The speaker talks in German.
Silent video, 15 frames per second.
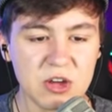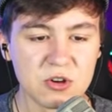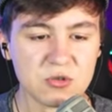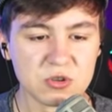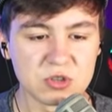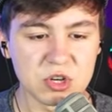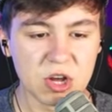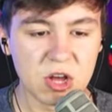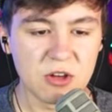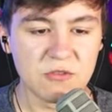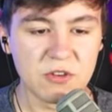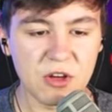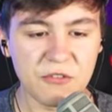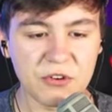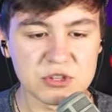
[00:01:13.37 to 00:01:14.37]
Gut,
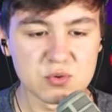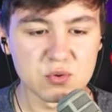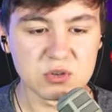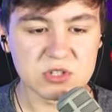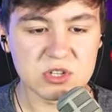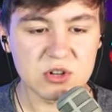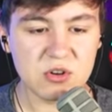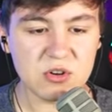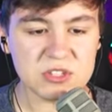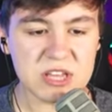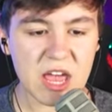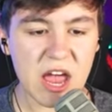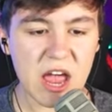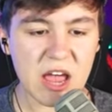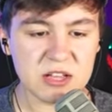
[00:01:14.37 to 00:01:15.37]
wir versuchen es. Los
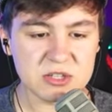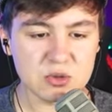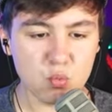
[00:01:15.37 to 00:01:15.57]
geht's!